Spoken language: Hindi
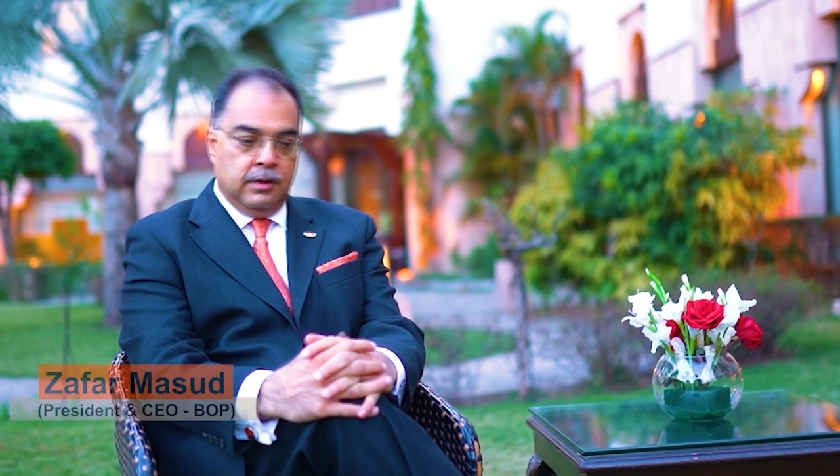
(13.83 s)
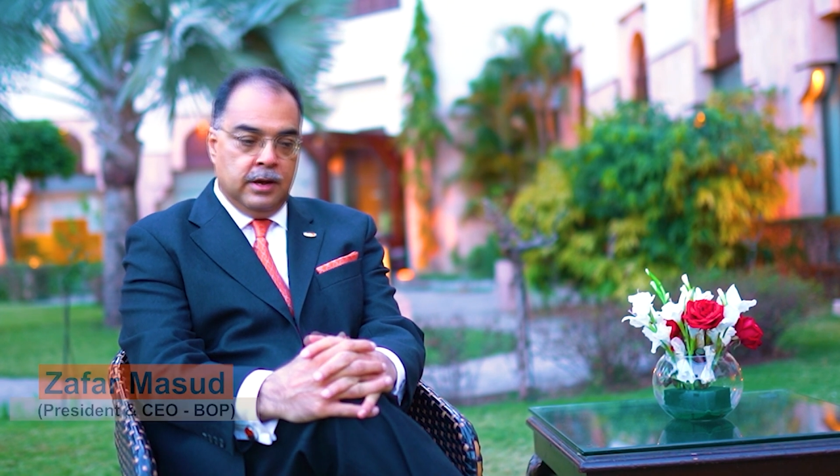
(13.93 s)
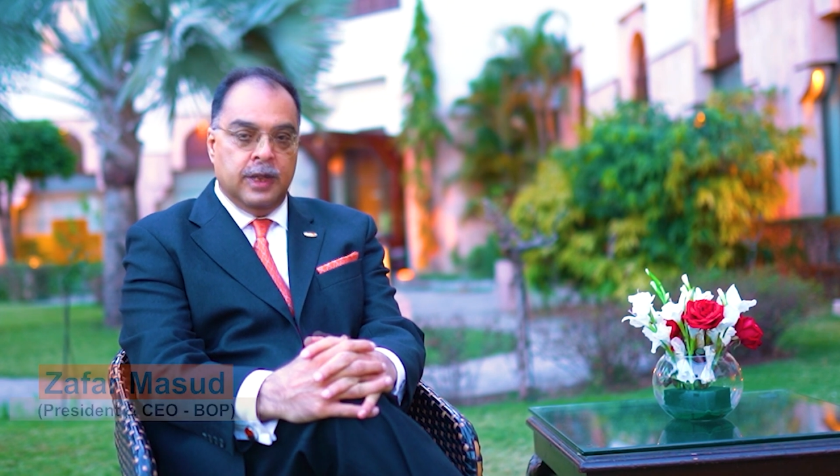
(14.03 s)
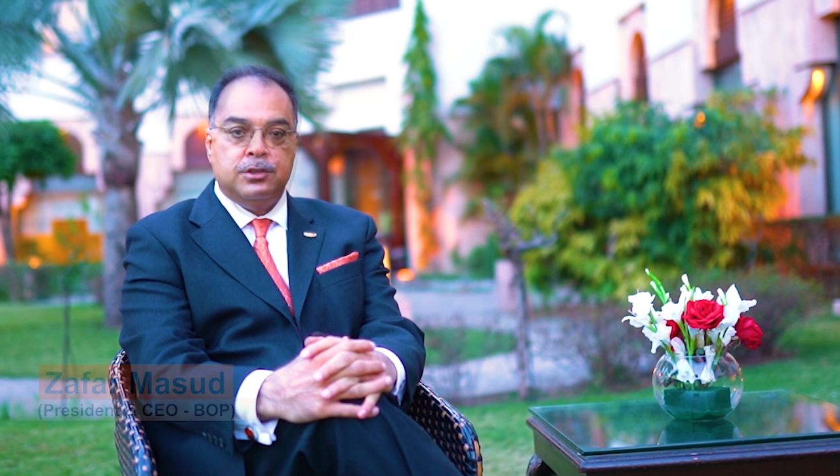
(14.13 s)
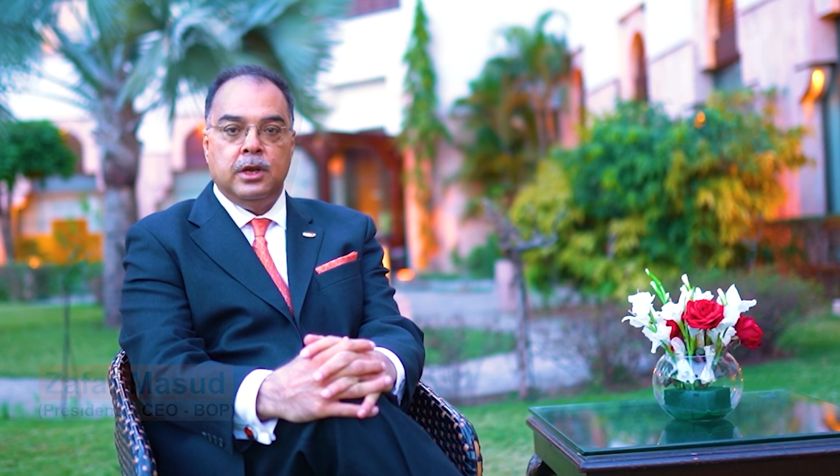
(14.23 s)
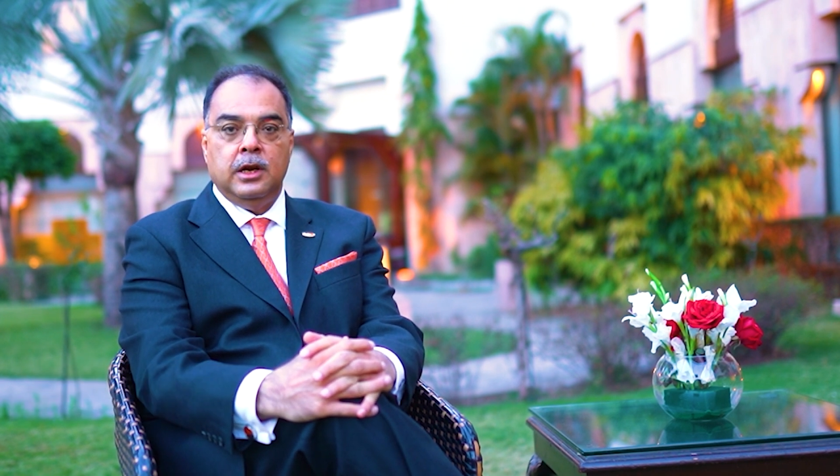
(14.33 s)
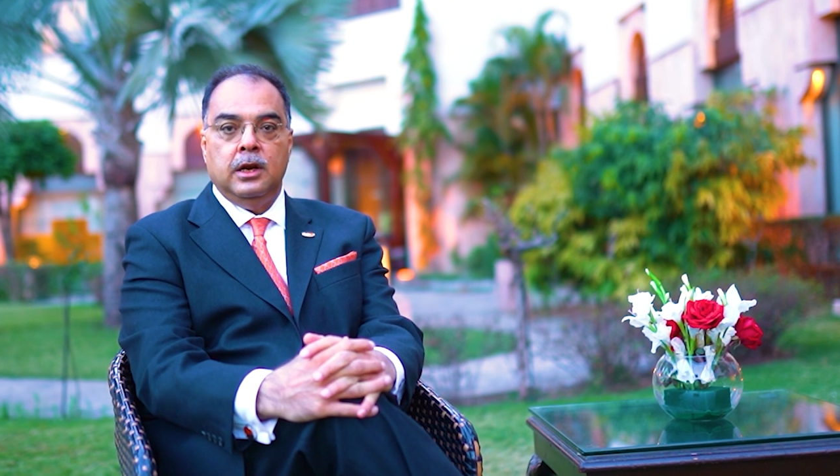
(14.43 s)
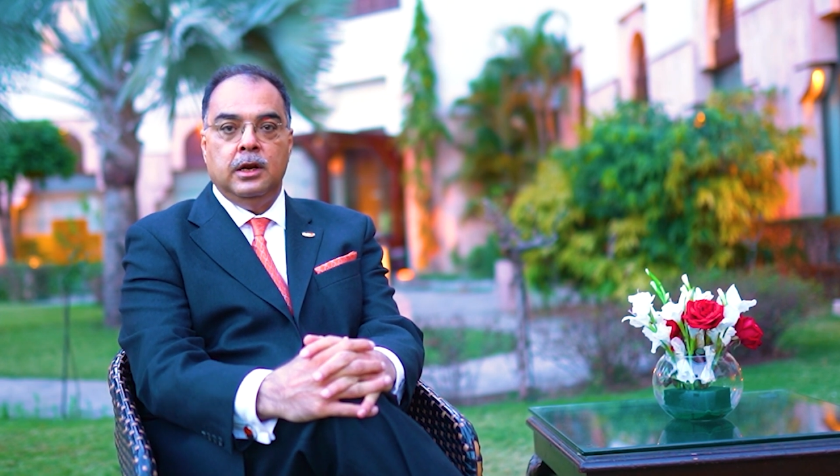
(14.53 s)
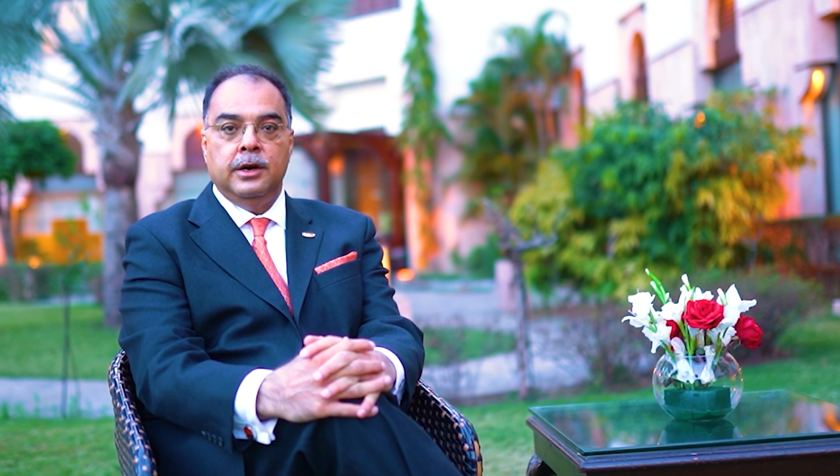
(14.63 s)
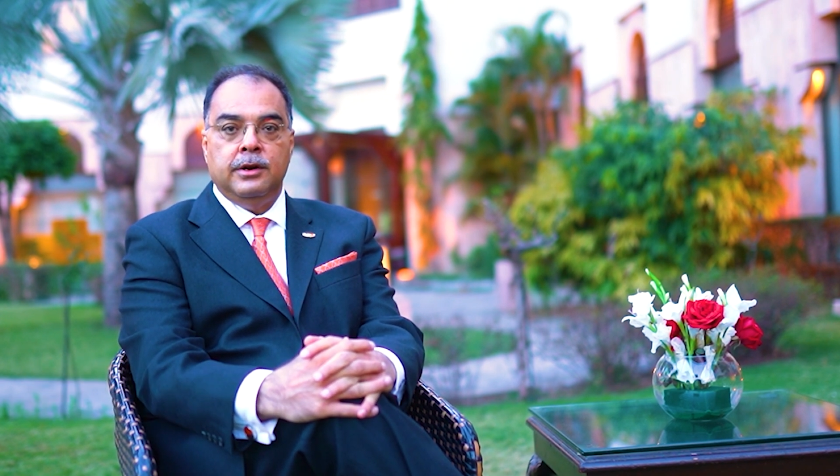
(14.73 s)
फाइनेंशियल
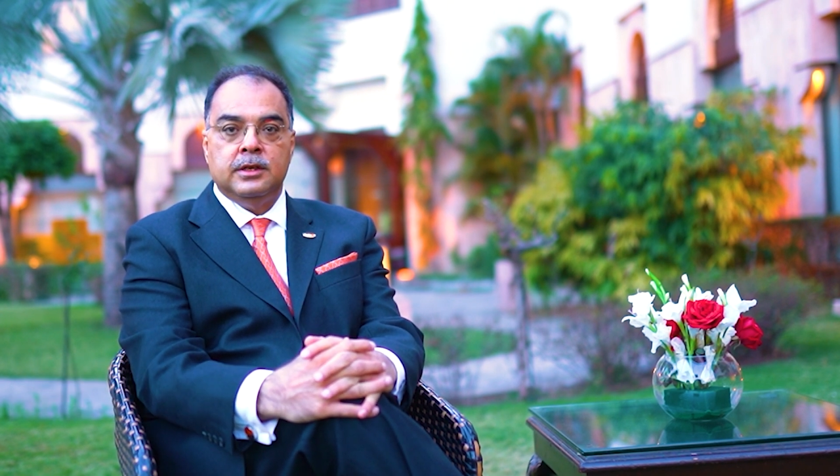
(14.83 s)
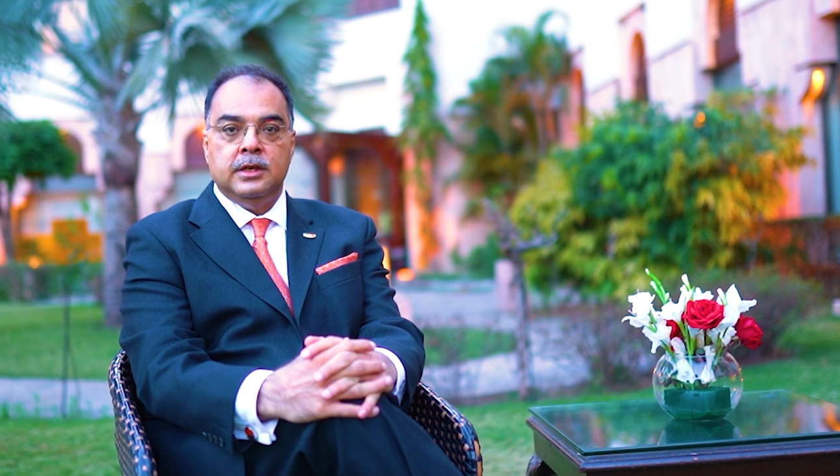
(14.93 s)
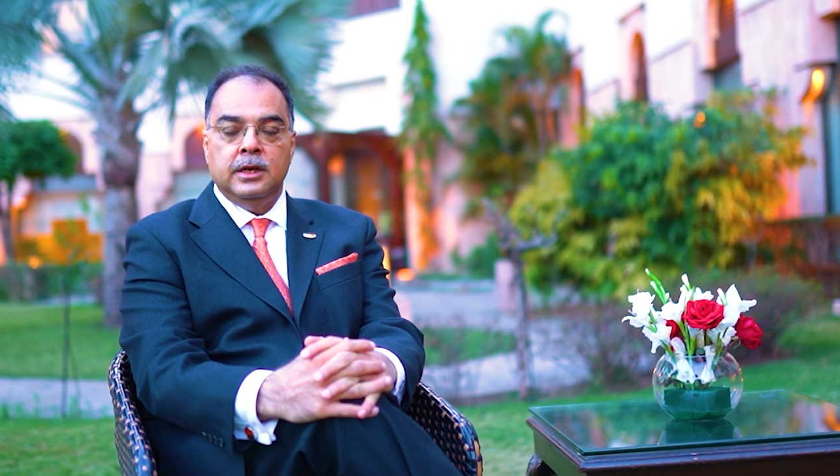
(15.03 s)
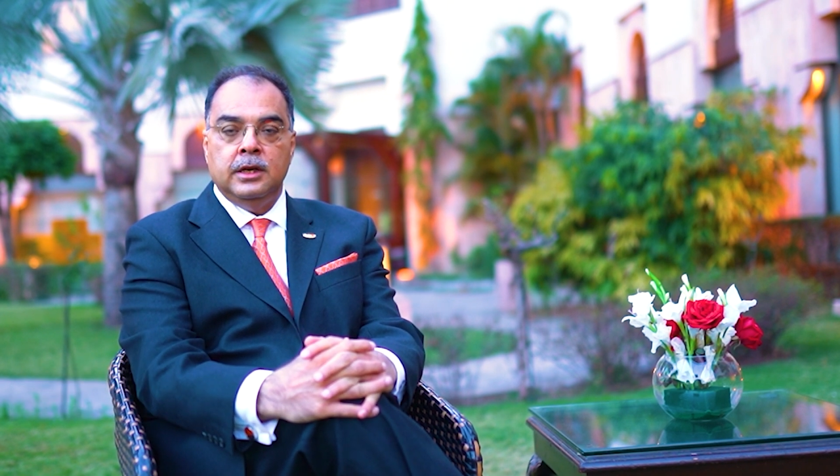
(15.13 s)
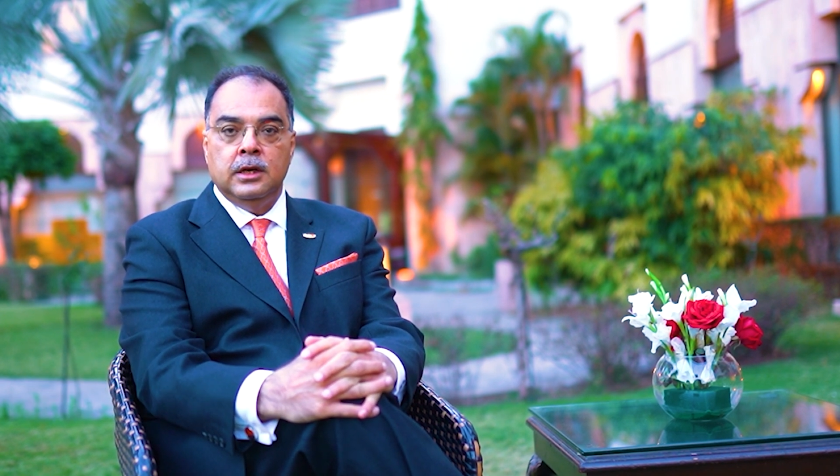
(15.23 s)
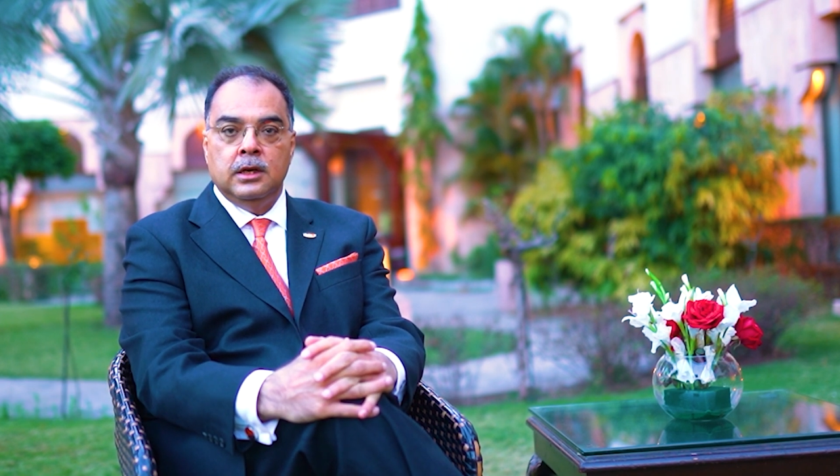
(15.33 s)
लिटरेसी